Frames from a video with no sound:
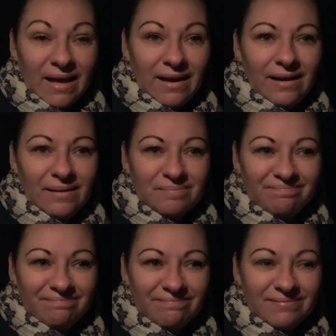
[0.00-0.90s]
Ah,
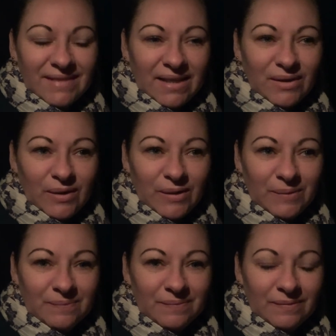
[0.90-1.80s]
d'accord.
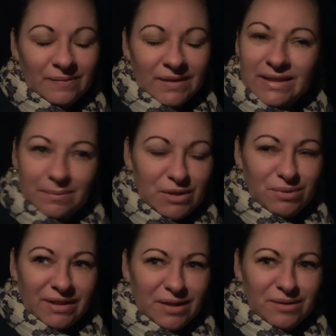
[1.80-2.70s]
Je dis « Mais je
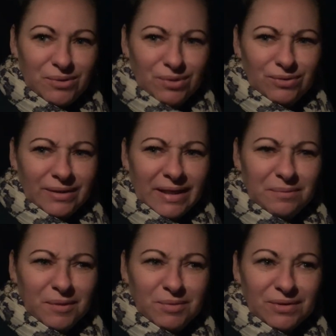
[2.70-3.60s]
suis, je suis sous
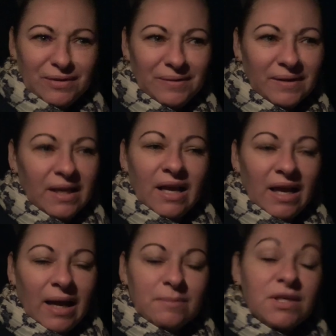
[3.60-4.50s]
traitement pourtant. »
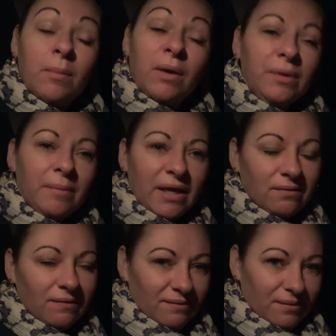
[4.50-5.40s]
Elle me dit, ah bah oui, mais
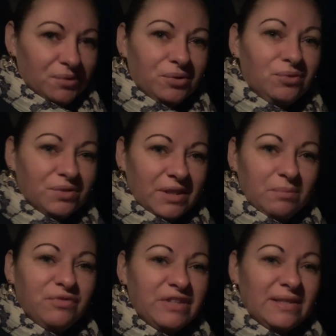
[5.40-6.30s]
attends, le temps que ton
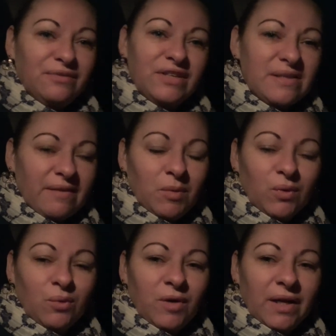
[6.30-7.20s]
traitement fasse effet, ça va
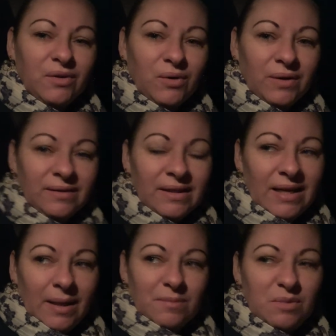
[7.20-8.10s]
prendre au moins un an. Hein.
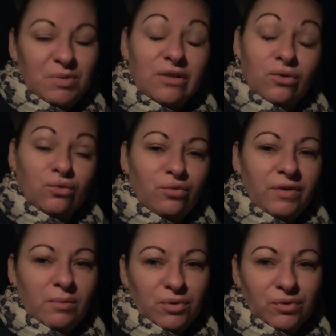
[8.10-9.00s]
Elle me dit, puis le temps de
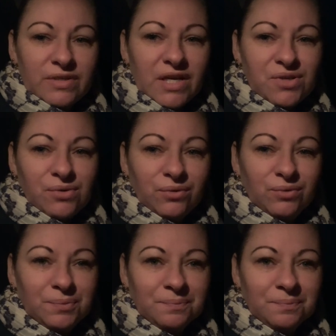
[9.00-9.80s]
trouver le bon dosage surtout.